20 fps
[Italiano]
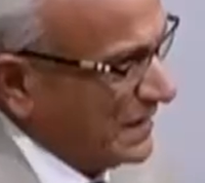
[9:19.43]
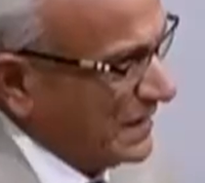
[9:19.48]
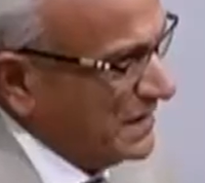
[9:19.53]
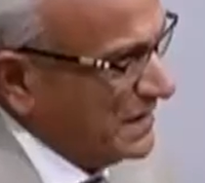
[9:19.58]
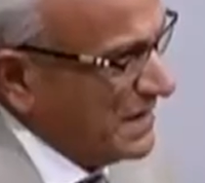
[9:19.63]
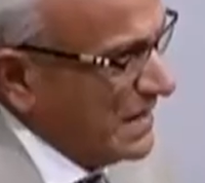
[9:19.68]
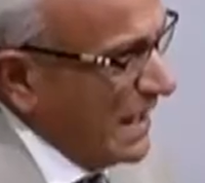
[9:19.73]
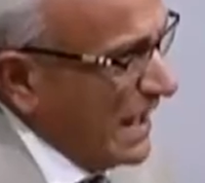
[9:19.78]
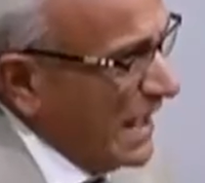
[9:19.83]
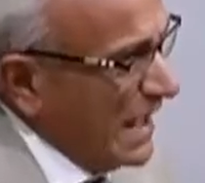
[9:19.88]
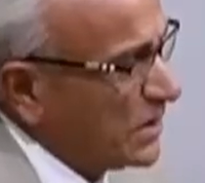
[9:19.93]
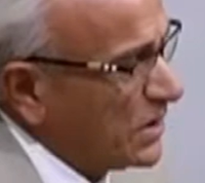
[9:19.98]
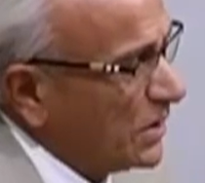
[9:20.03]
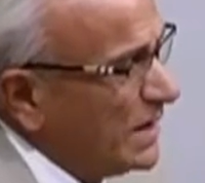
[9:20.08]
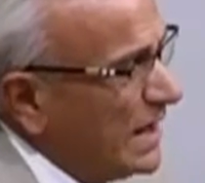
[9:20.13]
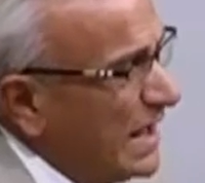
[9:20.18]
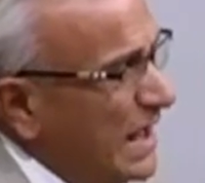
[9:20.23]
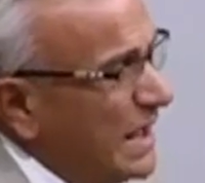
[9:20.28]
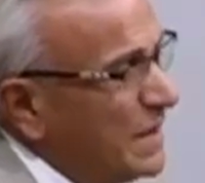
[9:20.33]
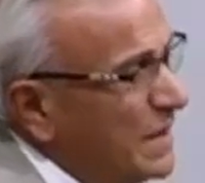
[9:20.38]
E non
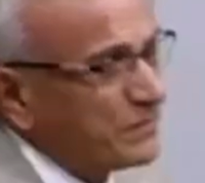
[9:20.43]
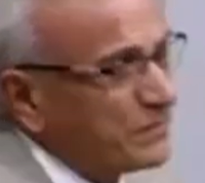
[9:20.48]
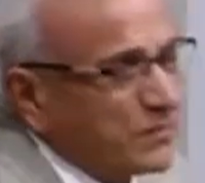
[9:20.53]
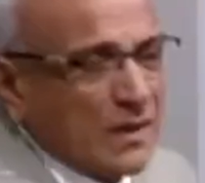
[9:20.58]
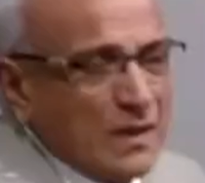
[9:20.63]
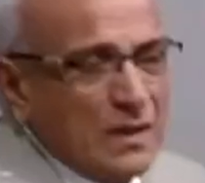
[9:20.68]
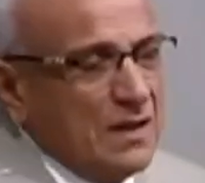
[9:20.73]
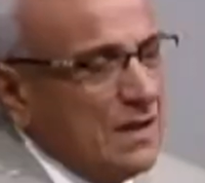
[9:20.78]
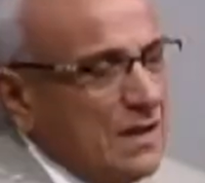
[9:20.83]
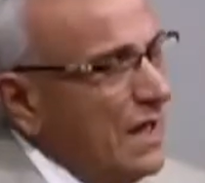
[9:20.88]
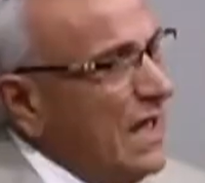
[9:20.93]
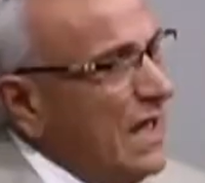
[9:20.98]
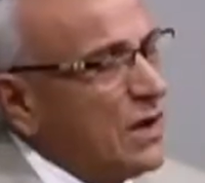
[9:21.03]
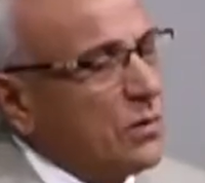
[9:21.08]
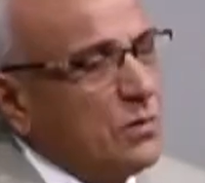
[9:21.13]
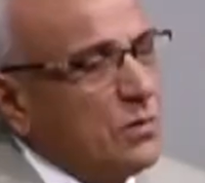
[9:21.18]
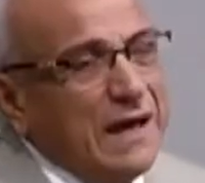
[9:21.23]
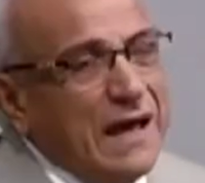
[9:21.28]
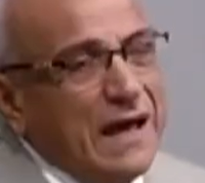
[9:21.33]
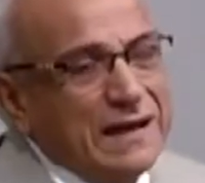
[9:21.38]
è, e
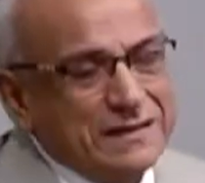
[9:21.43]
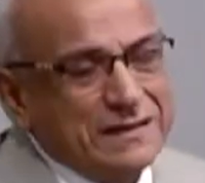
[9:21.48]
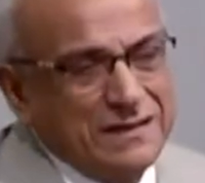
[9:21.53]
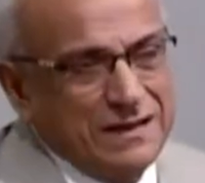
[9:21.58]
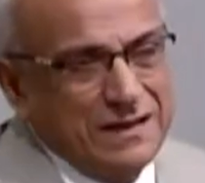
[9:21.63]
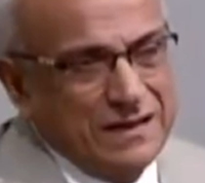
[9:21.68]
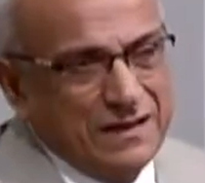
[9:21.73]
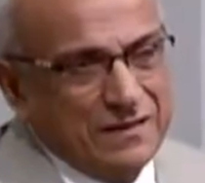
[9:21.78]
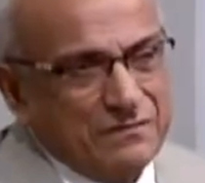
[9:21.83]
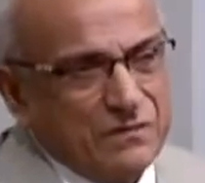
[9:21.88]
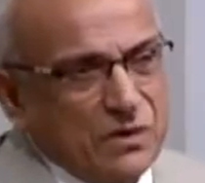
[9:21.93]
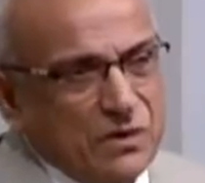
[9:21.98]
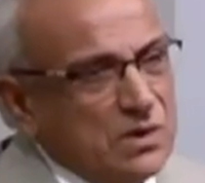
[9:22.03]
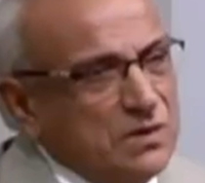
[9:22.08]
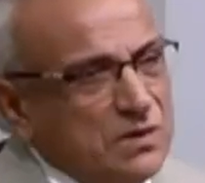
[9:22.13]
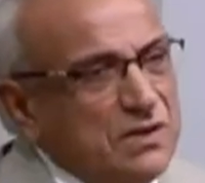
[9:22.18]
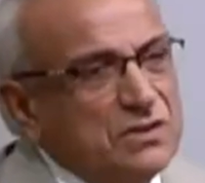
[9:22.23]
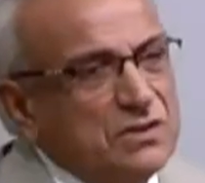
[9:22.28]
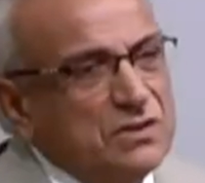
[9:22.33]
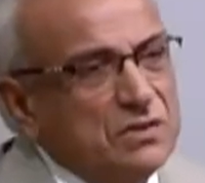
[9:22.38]
guarda, voglio
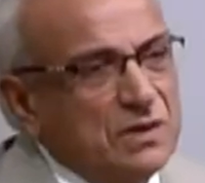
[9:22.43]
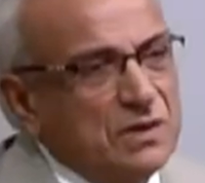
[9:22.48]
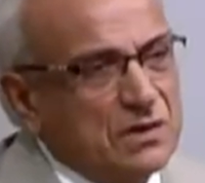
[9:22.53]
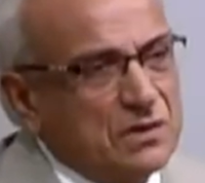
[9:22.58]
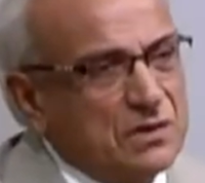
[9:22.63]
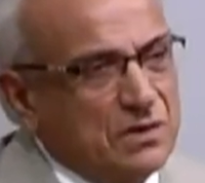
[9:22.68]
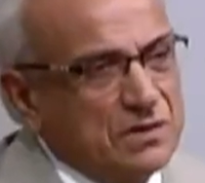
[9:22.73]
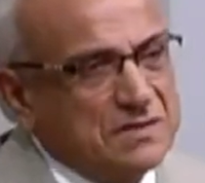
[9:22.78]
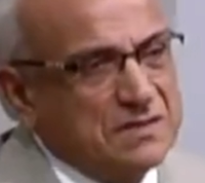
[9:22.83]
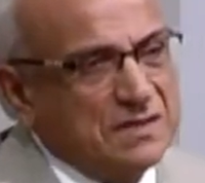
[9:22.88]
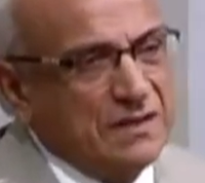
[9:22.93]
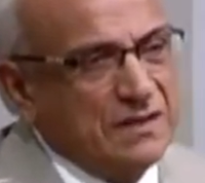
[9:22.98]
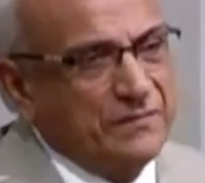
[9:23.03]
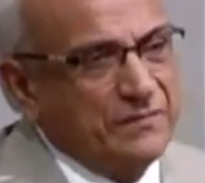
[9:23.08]
dirti una cosa,